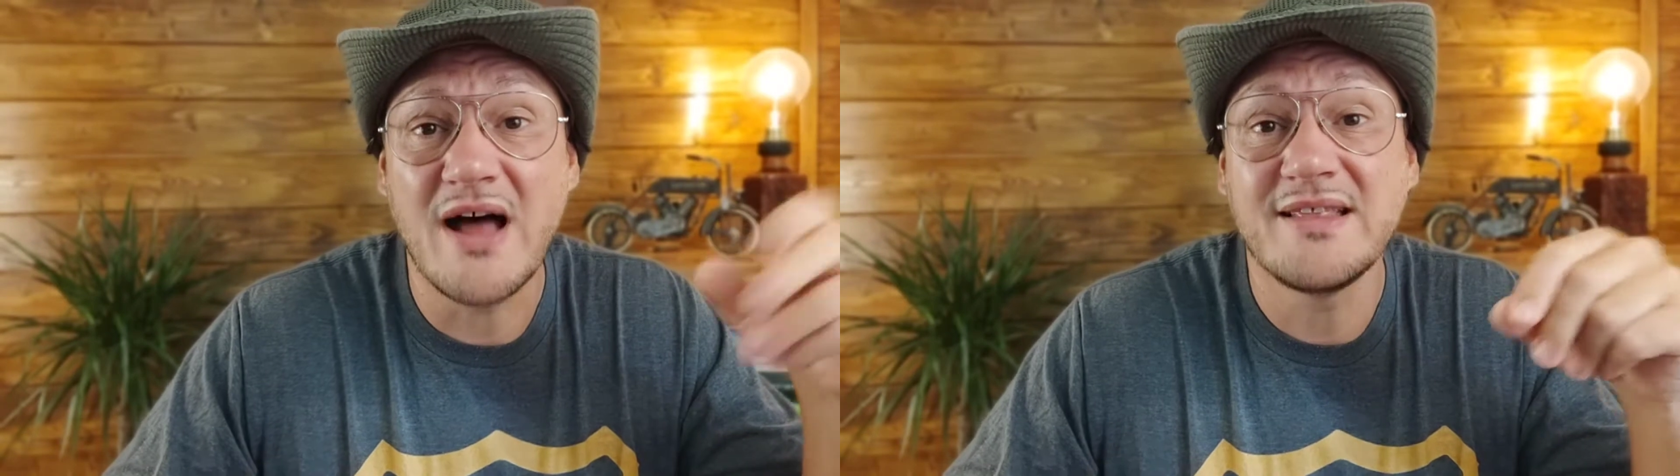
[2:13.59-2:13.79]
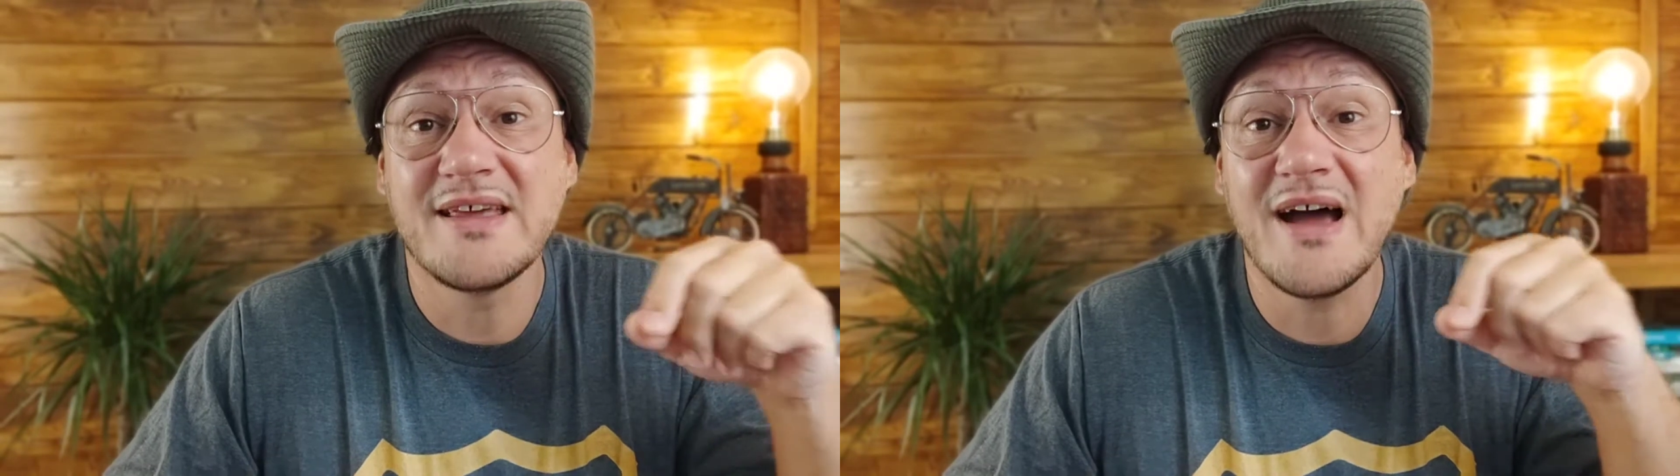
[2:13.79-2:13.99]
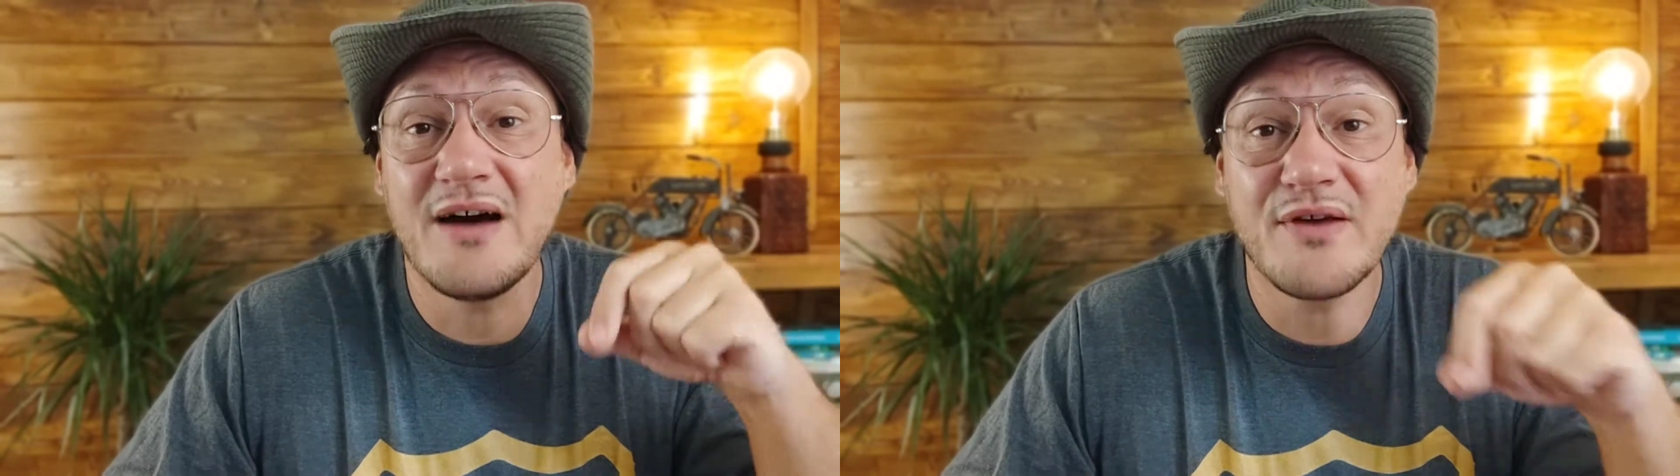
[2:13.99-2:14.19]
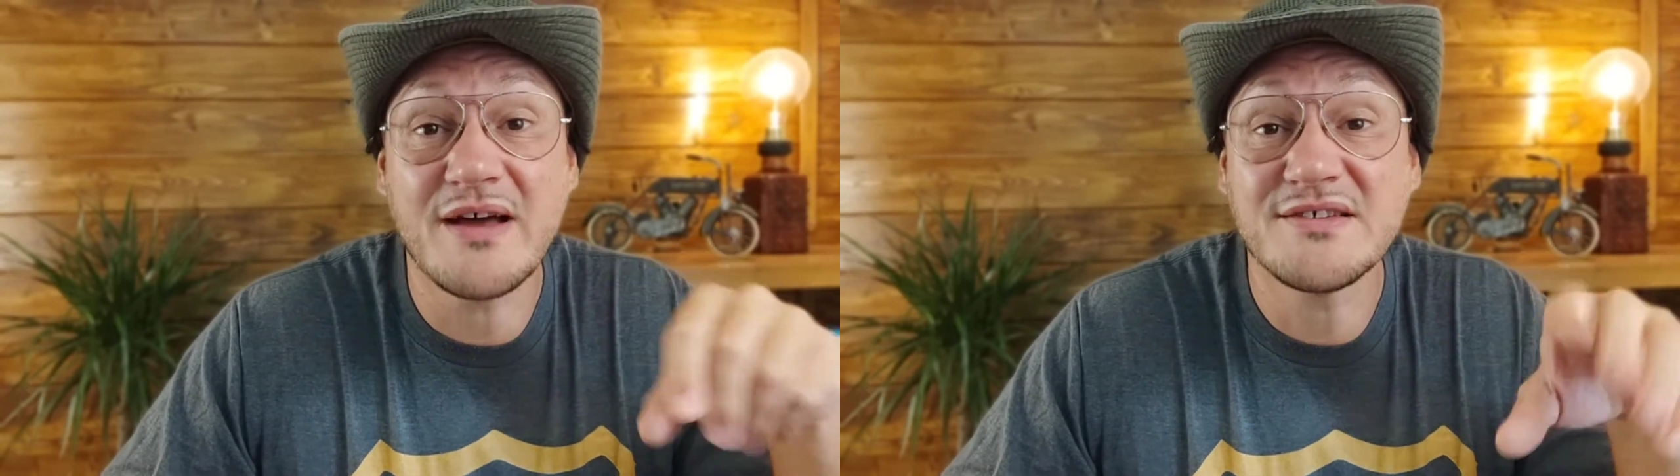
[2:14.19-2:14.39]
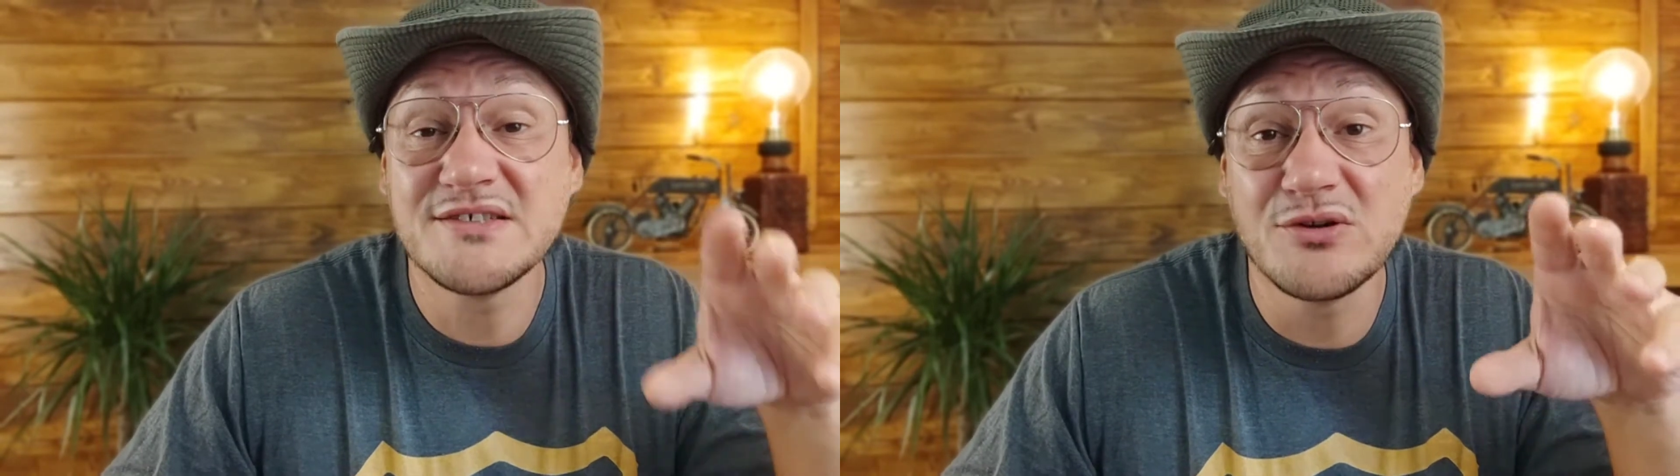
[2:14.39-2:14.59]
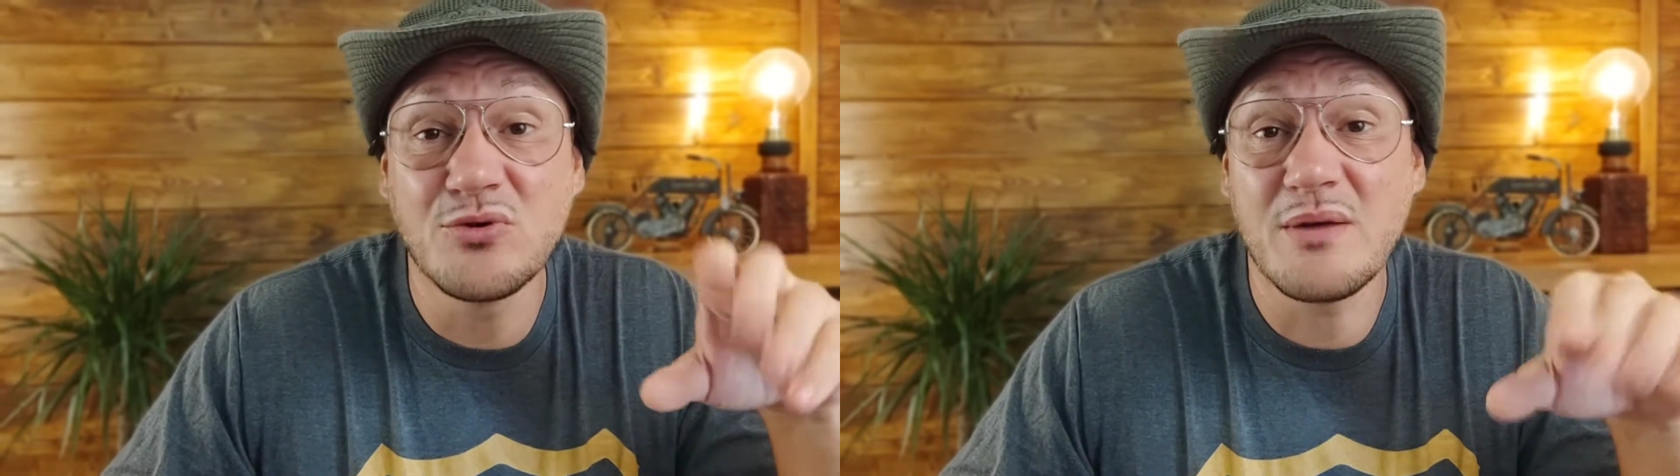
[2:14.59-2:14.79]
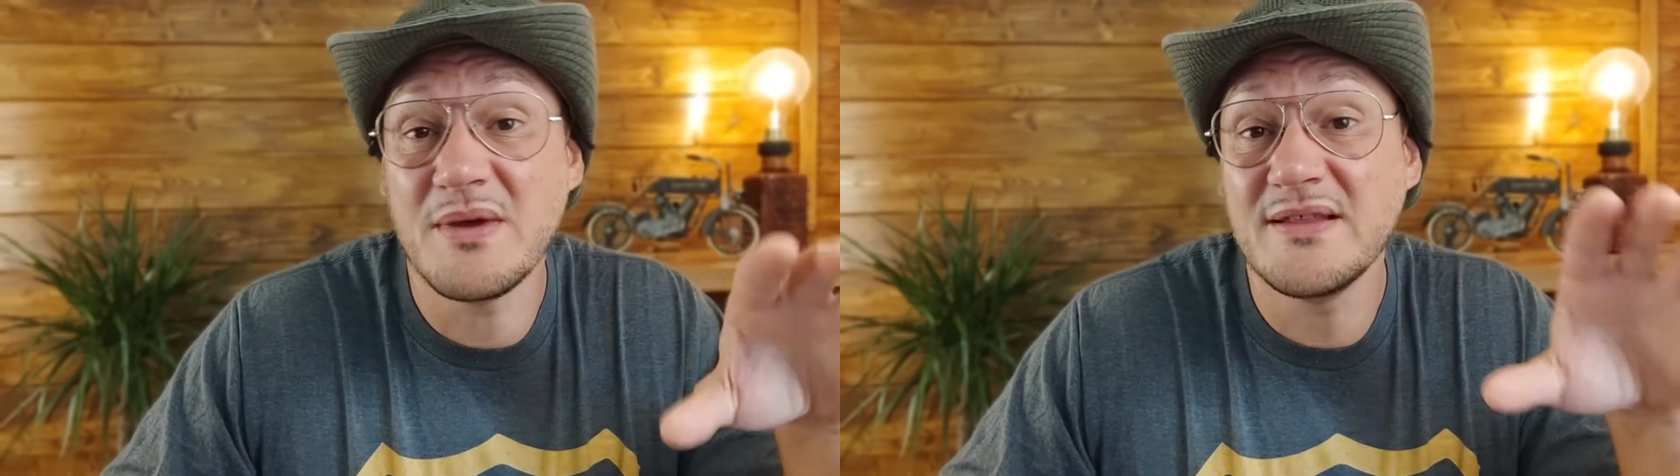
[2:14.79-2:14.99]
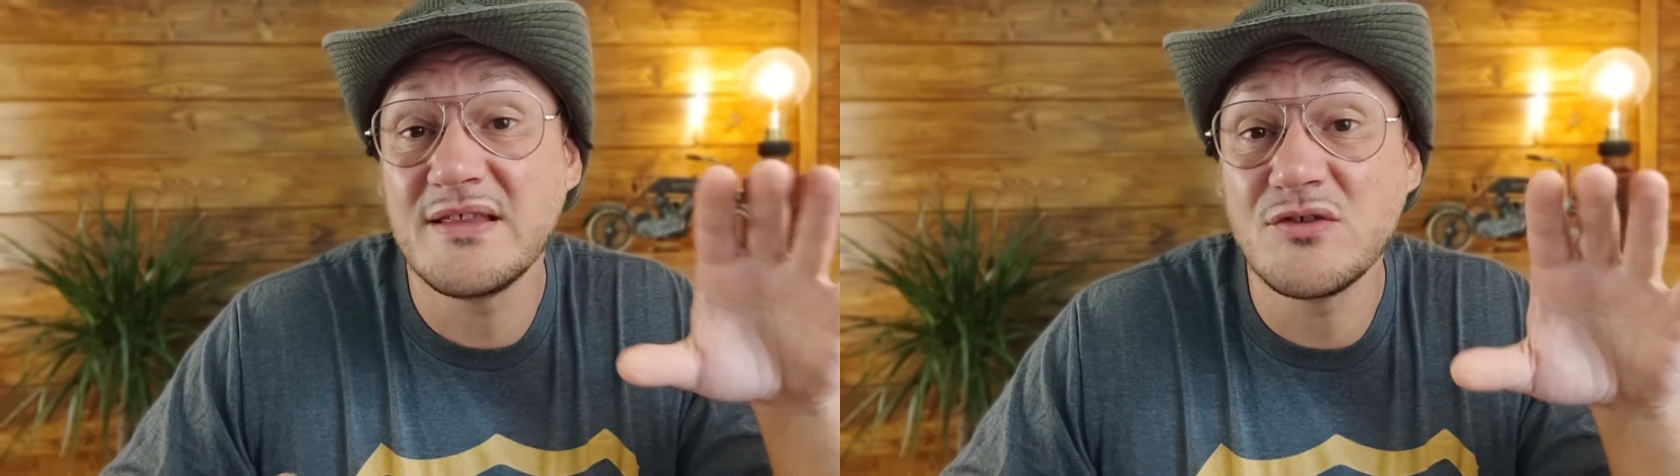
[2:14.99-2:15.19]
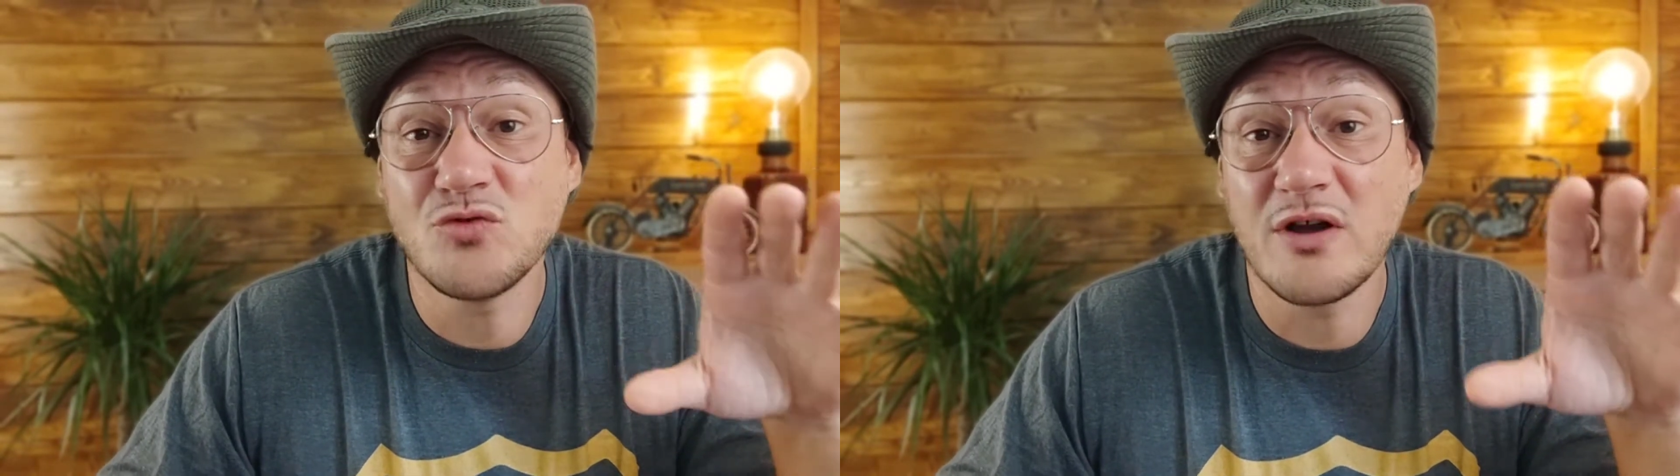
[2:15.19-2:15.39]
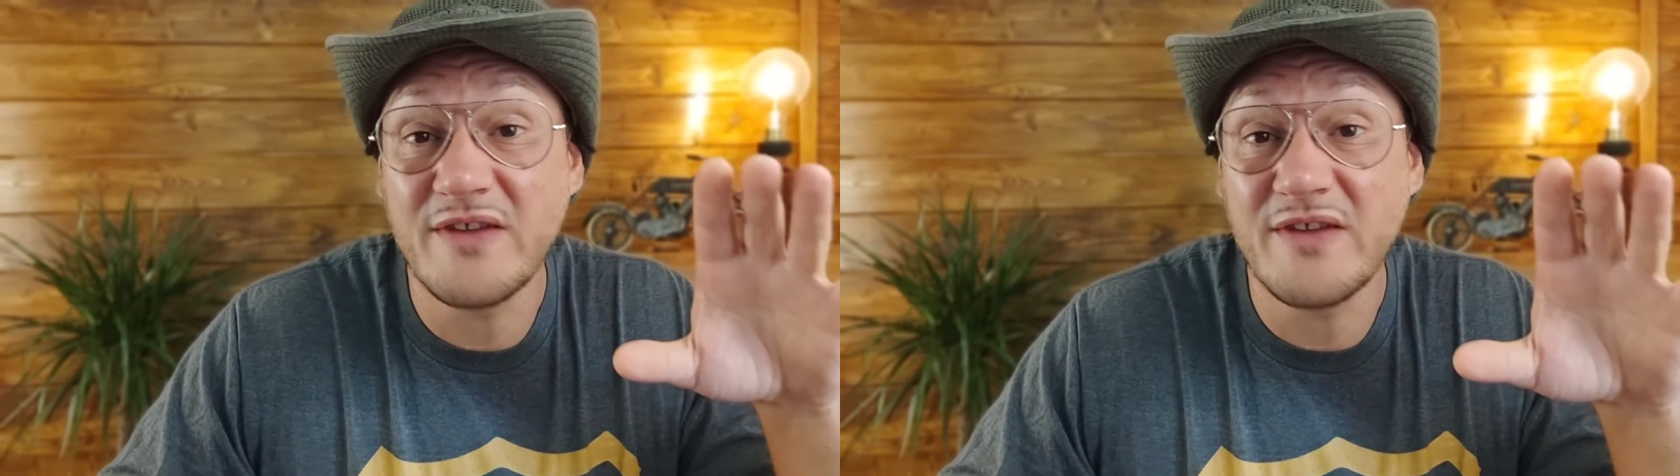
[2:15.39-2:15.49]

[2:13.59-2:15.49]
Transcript: alte avrà sicuramente i suoi